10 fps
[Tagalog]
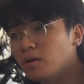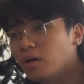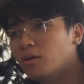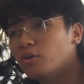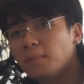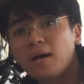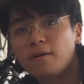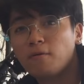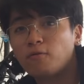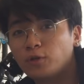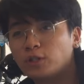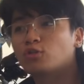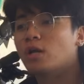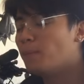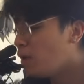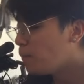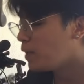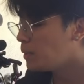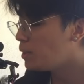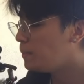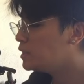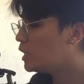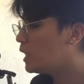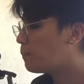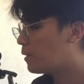Or yung iba nga, 42 na. Pero pwede mo naman siya